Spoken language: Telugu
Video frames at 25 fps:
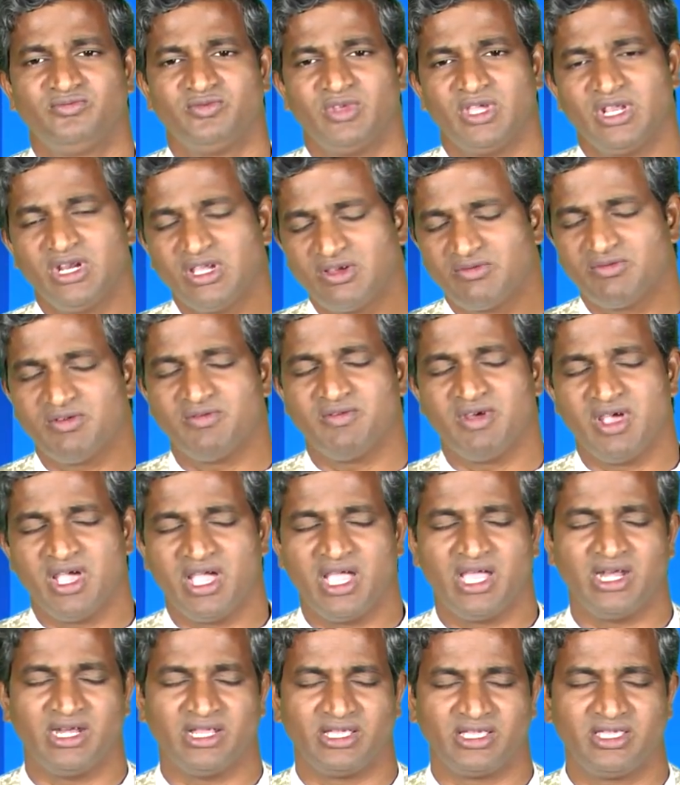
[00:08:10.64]
వేరొక
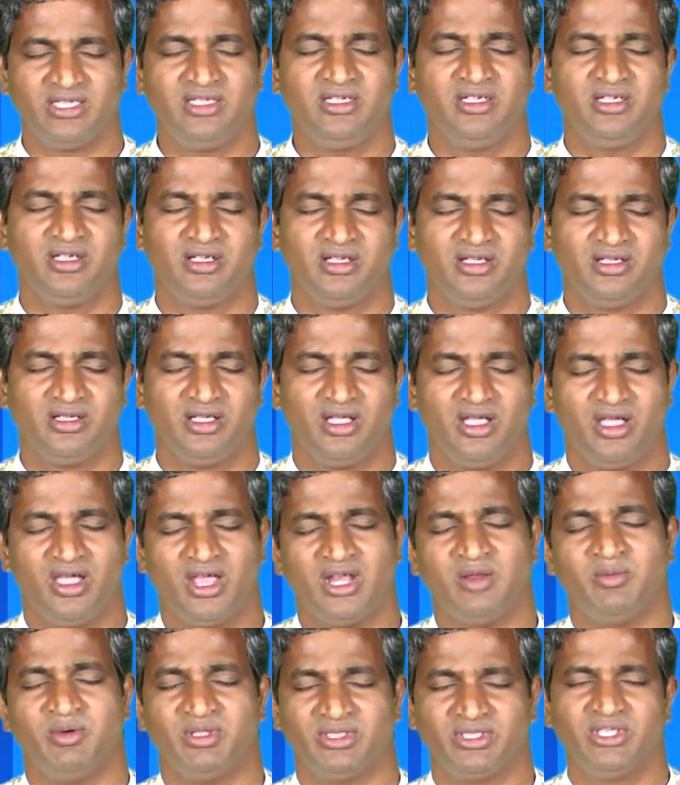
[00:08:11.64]
వివాహానికి
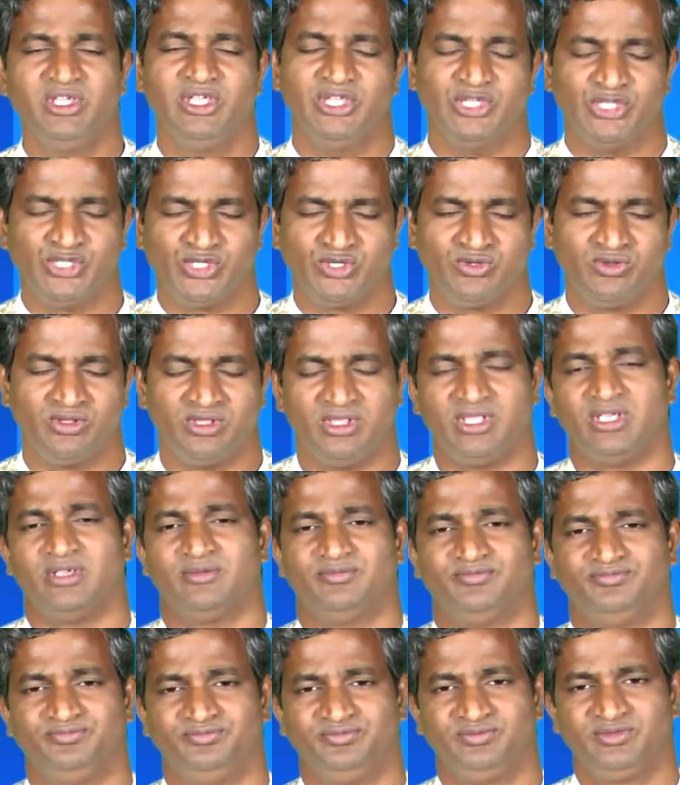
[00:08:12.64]
అనుమతి ఇస్తుంది
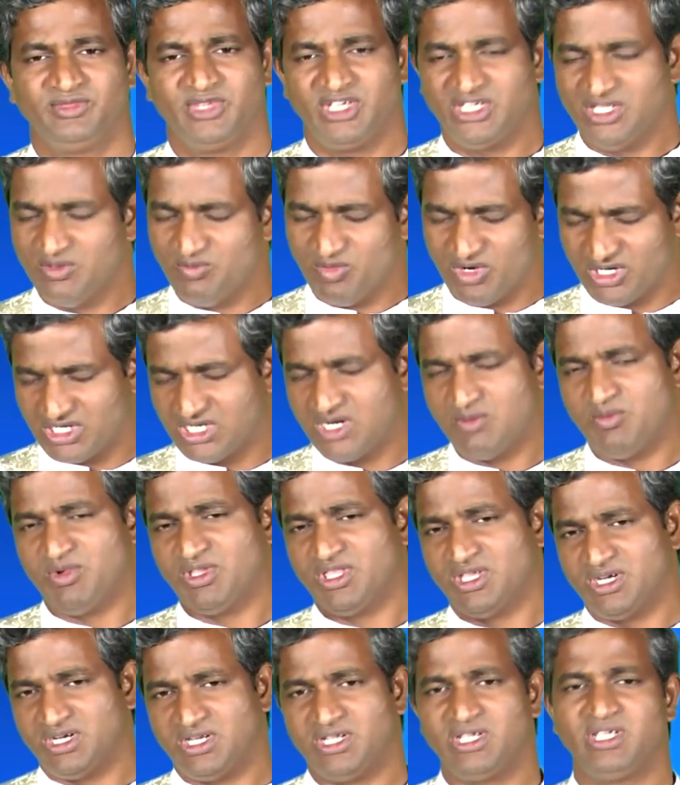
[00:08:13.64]
ఇది
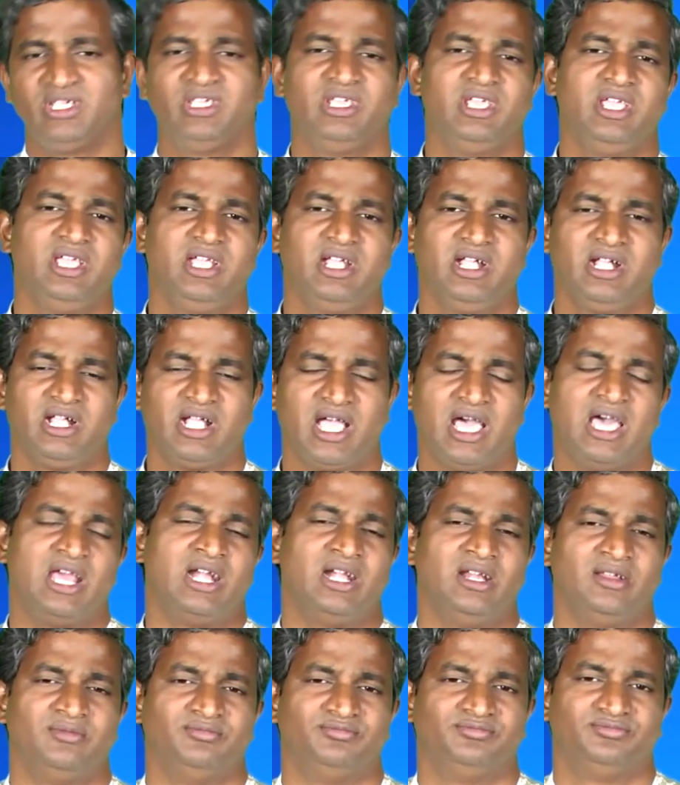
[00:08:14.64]
మొట్టమొదటి
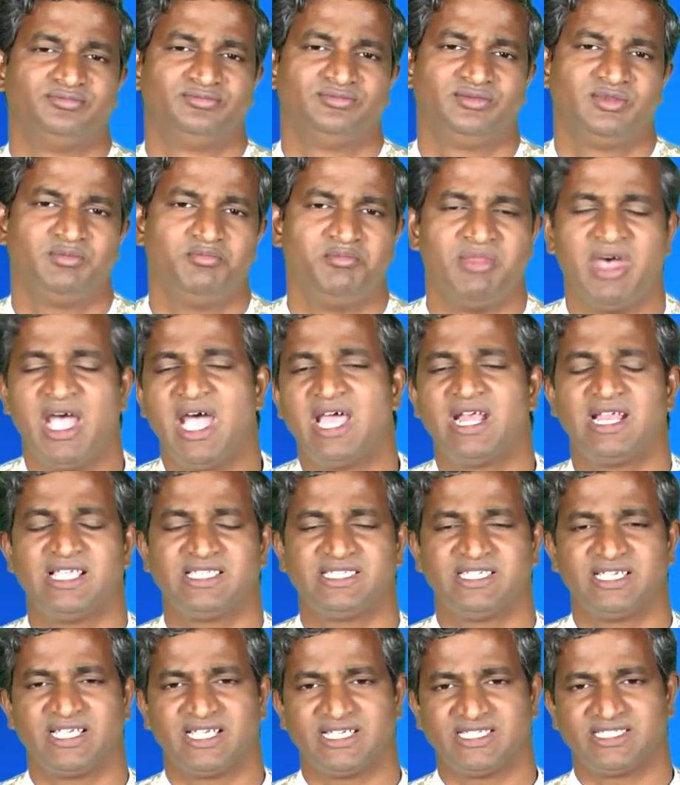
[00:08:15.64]
కారణం
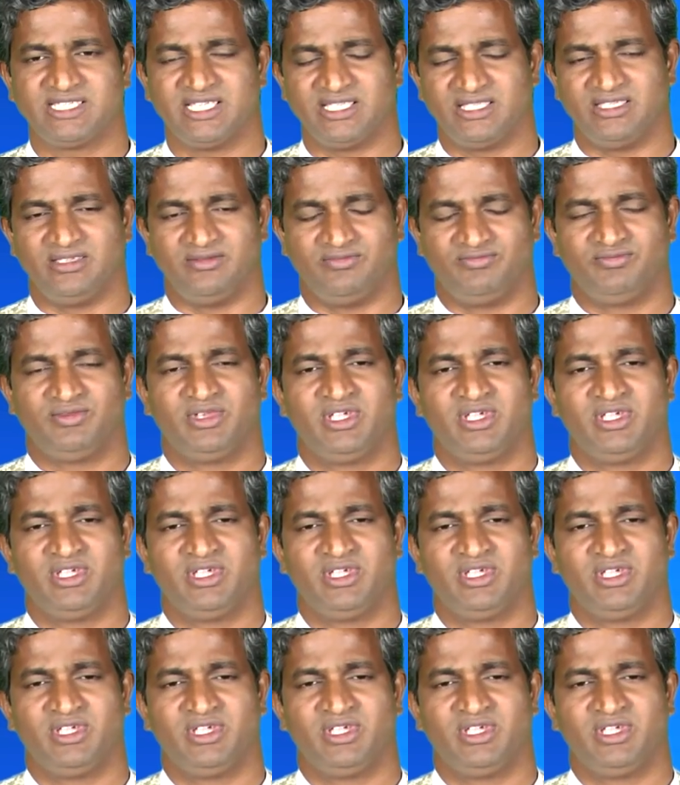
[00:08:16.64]
మానసిక స్థితి